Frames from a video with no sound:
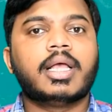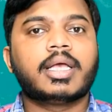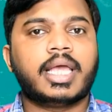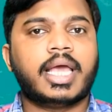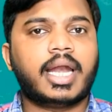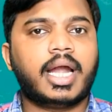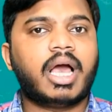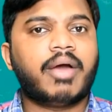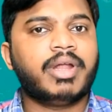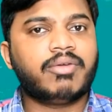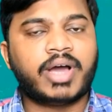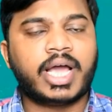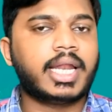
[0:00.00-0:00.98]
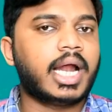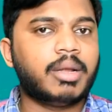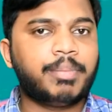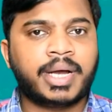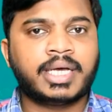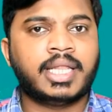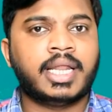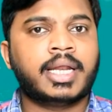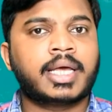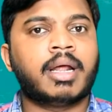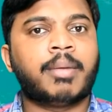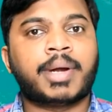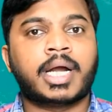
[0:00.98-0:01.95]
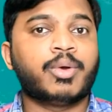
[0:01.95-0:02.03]
கேரளாவின் வயநாடு பகுதியில் இருக்கிற
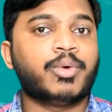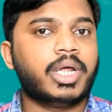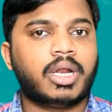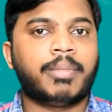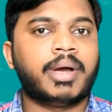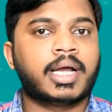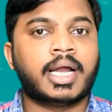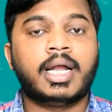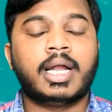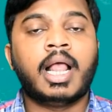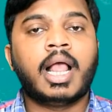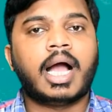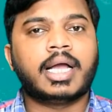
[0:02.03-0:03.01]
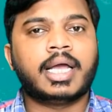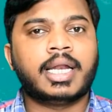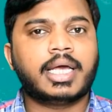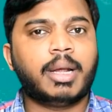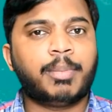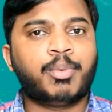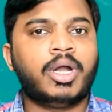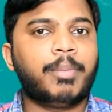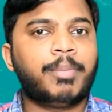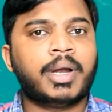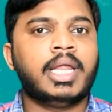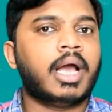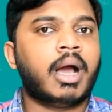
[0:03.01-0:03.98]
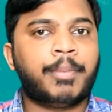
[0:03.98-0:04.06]
பழங்குடியின மக்கள் அங்கே இருக்கிற
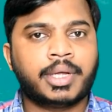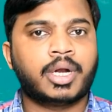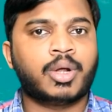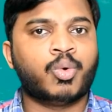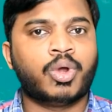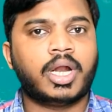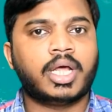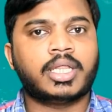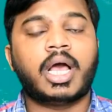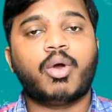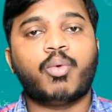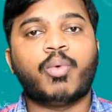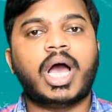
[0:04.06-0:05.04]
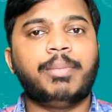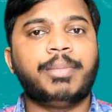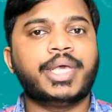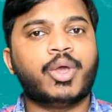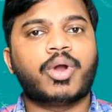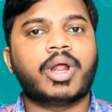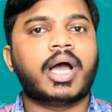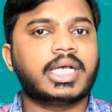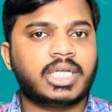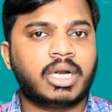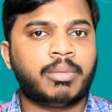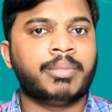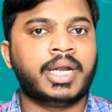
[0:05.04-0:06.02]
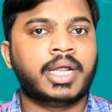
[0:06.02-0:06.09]
புள்ளப்பள்ளி அப்படிங்கிற ஊரில் தான் வால்மீகியோட
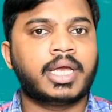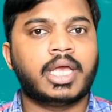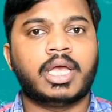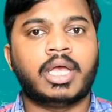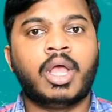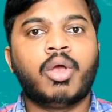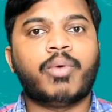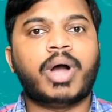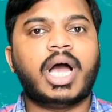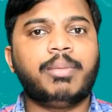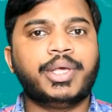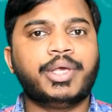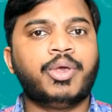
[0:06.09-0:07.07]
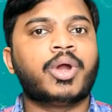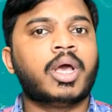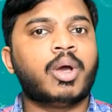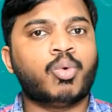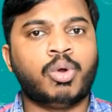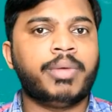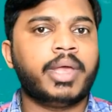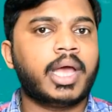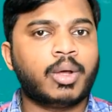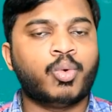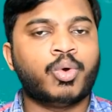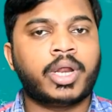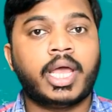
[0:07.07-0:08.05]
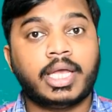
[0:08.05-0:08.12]
ஆசிரமம் இருக்குது வால்மீகியோட உண்மையான
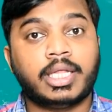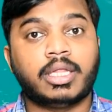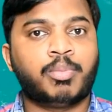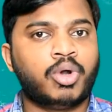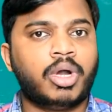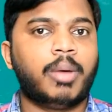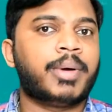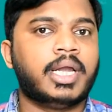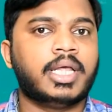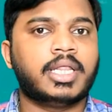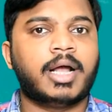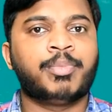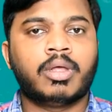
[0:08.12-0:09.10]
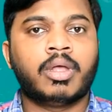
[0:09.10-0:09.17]
ஊரே இந்த புள்ளப்பள்ளி தான்